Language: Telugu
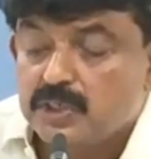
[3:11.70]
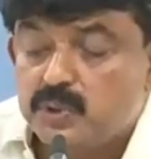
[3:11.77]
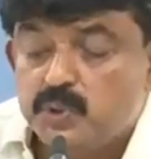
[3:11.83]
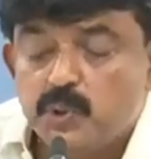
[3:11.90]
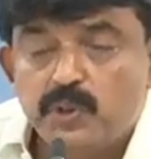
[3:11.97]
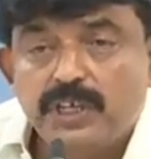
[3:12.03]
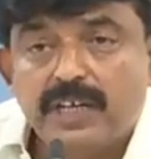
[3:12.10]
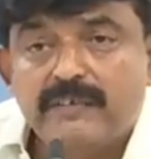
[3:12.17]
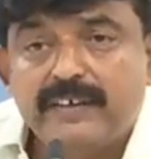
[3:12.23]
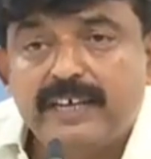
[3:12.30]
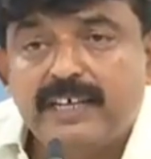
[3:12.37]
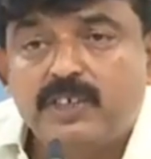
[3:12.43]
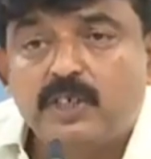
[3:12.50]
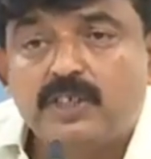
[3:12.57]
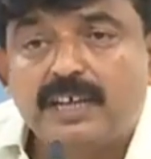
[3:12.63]
జూన్ ఇరవై
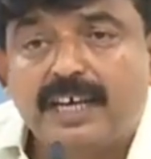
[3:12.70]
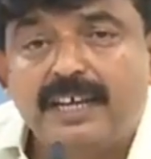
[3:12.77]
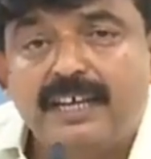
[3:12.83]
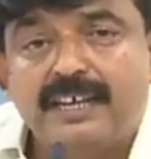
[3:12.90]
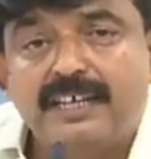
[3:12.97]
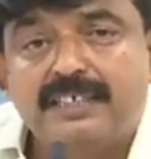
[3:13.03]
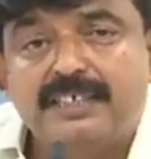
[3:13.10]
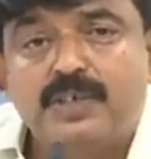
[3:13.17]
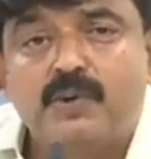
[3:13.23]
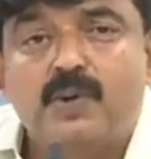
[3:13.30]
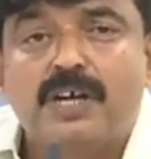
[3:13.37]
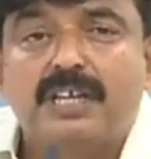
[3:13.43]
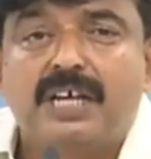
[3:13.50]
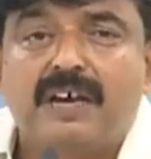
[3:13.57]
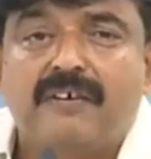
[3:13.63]
ఐదో తారీఖు నుంచి
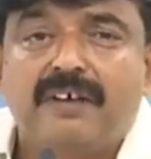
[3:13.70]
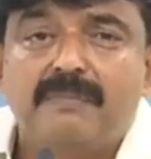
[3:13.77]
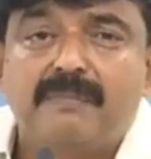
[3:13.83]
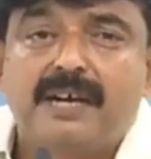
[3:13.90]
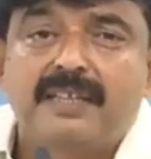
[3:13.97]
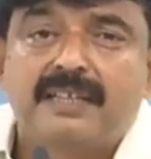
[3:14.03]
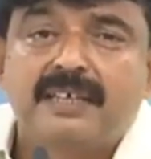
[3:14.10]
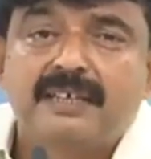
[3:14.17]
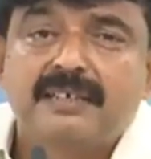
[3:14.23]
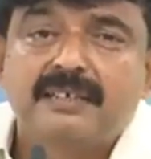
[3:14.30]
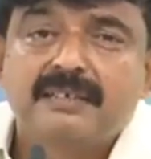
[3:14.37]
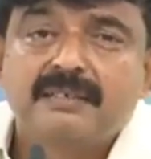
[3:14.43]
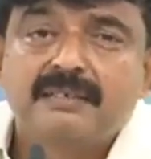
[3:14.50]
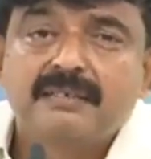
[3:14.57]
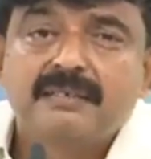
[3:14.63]
గోదావరి మాత
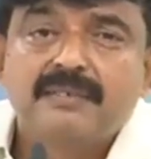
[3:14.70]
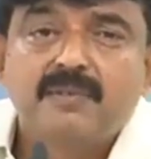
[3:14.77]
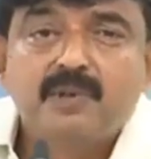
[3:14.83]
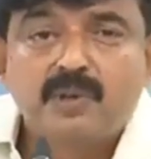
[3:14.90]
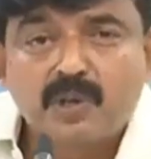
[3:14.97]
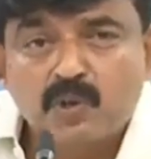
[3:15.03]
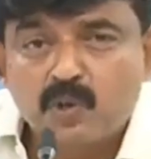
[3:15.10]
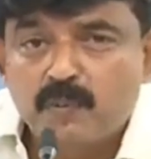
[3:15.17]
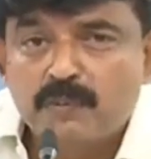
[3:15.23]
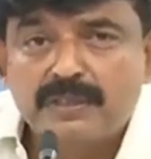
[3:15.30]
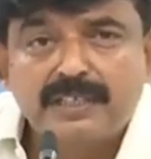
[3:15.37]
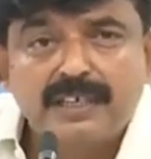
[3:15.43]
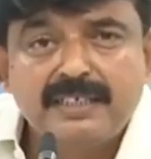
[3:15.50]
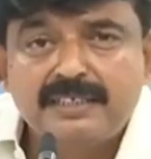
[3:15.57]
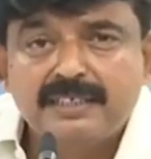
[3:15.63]
ఉగ్ర రూపం
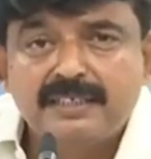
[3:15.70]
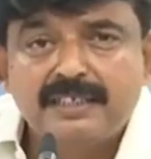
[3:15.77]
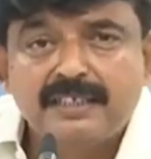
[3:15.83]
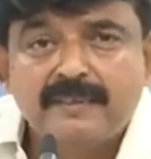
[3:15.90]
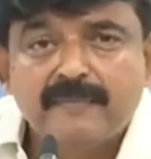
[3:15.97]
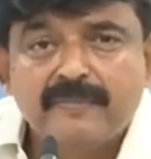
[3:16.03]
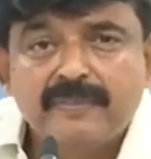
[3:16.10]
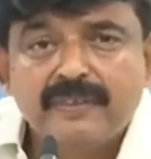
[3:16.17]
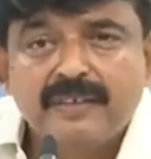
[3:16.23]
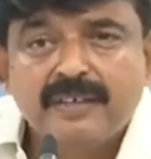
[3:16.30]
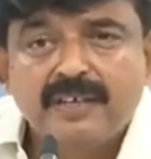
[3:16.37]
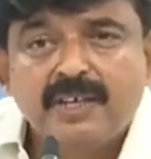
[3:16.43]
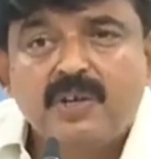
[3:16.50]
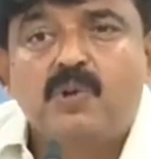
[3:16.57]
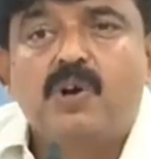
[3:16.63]
దాల్చింది
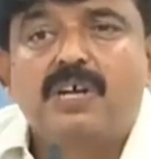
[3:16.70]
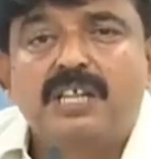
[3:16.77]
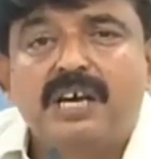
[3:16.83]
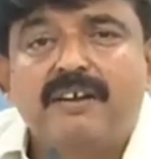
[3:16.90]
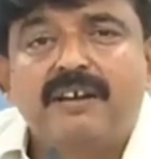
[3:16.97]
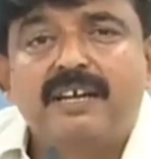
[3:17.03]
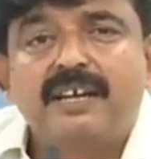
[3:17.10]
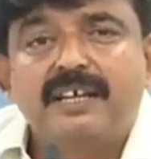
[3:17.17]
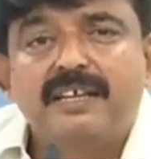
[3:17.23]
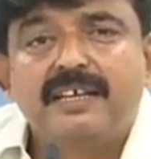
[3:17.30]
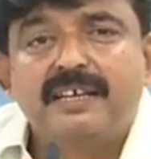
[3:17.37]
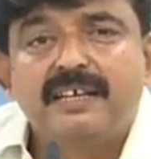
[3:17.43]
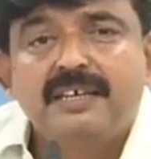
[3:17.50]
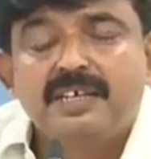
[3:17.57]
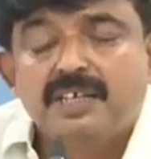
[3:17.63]
గోదావరి నది
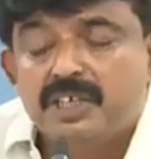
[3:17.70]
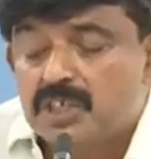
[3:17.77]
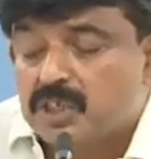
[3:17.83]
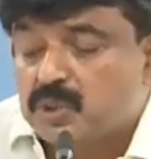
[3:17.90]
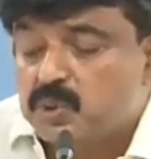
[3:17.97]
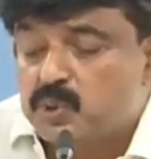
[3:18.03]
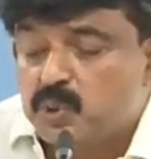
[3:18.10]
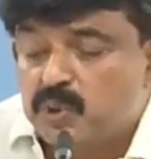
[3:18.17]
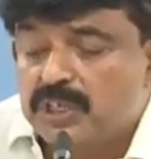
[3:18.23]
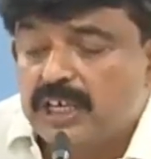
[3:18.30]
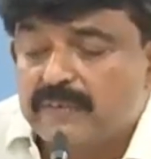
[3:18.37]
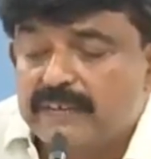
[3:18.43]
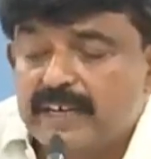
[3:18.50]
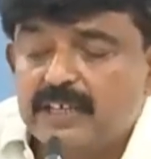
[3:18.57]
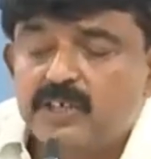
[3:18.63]
జూన్
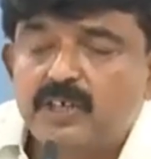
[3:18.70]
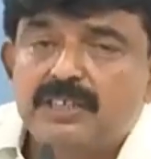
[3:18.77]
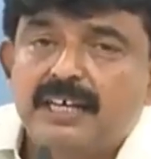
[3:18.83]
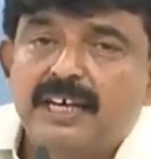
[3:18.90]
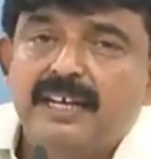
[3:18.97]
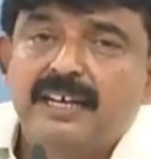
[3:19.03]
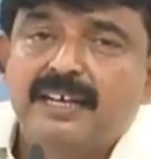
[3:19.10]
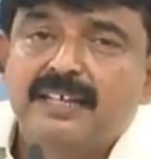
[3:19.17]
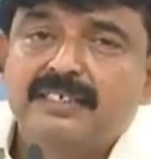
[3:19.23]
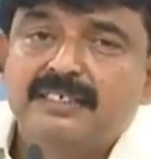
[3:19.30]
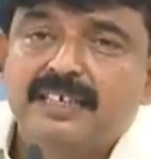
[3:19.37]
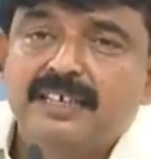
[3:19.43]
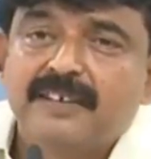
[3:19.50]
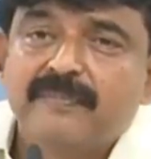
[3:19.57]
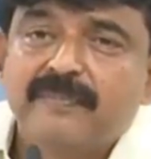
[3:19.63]
ఇరవై ఐదో తారీఖు నుంచి